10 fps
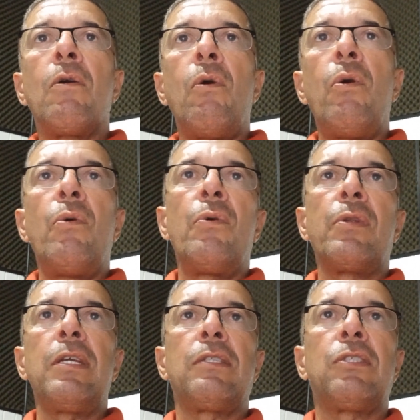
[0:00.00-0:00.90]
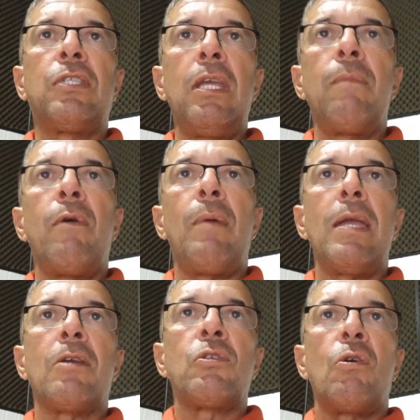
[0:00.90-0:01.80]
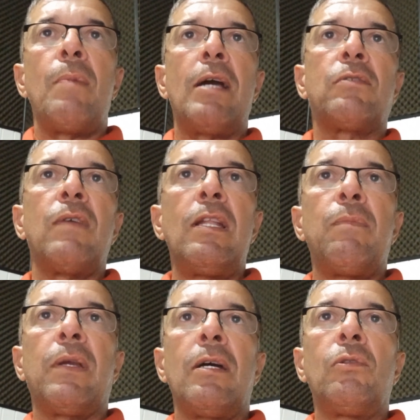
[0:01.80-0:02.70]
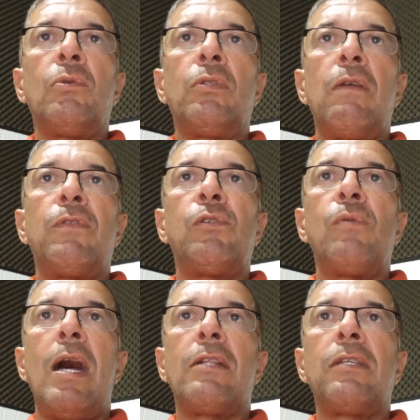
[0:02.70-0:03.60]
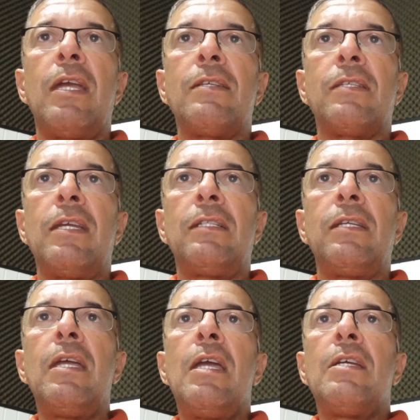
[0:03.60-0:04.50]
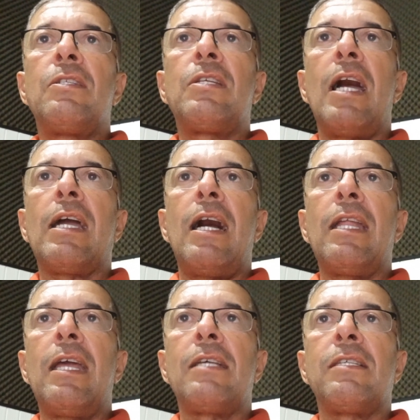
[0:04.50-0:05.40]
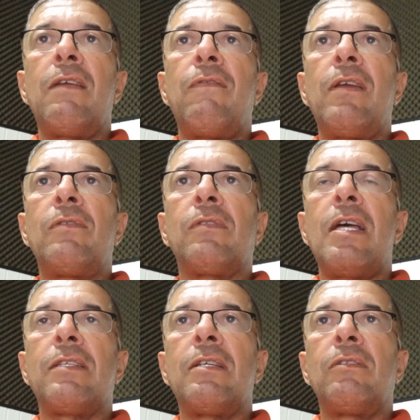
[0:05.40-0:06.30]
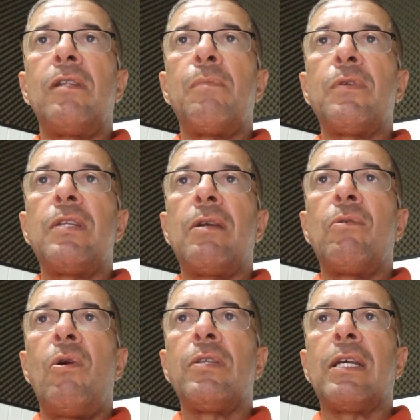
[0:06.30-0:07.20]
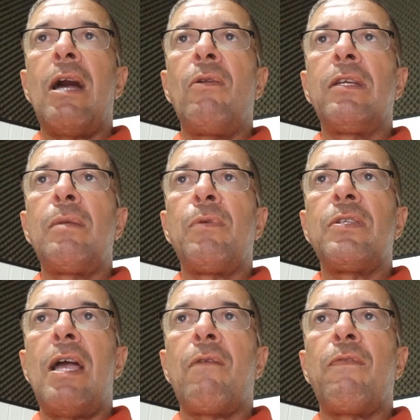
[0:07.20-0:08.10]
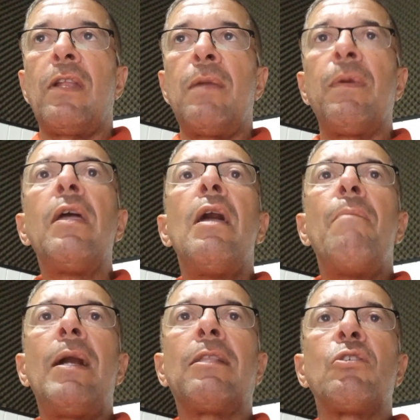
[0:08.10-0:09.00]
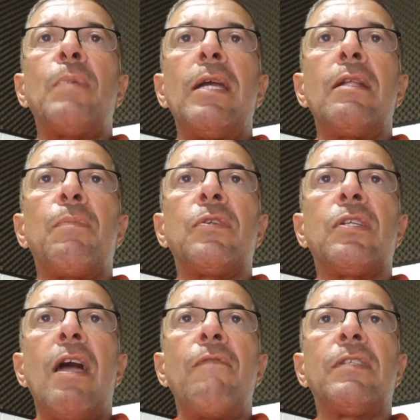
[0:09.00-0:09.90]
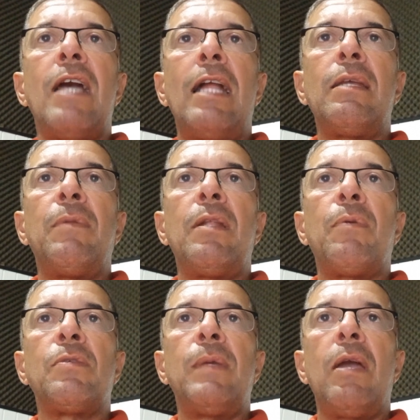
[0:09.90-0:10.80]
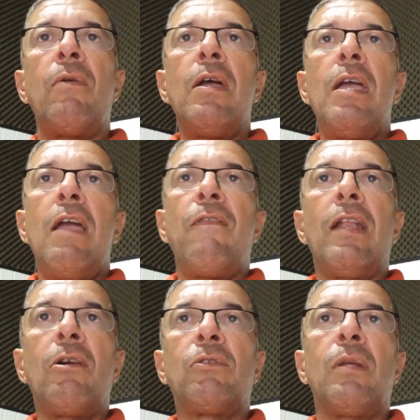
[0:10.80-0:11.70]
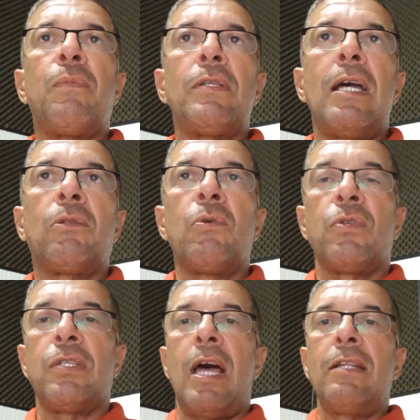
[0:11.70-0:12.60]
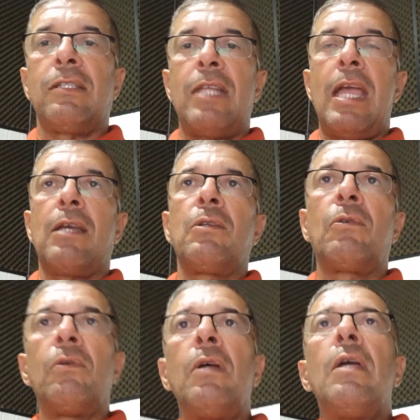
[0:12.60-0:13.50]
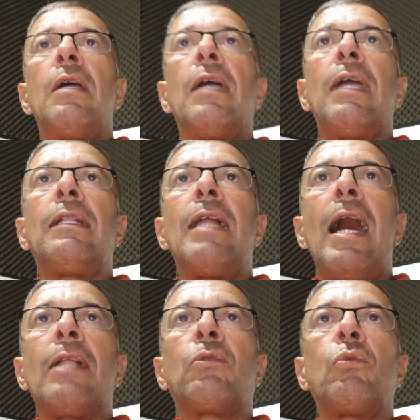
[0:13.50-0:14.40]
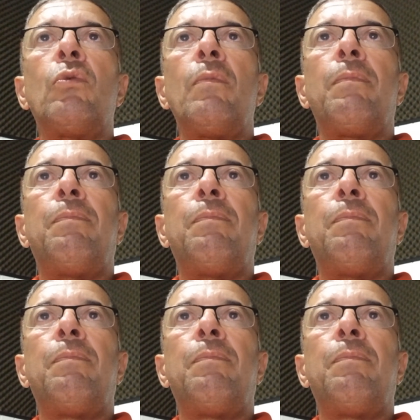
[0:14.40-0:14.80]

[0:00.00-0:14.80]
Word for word: Coritiba. O Bahia que jogou Marcos Felipe, Canu, David Duarte, Rezende, Jacaré, Acevedo, Tassiano, depois Diego Rosa, Cauli, depois Diago Felipe, Matheus Bahia, depois Chaves, Ademir, depois Biel, Everaldo, depois Arthur Salles, técnico, Renato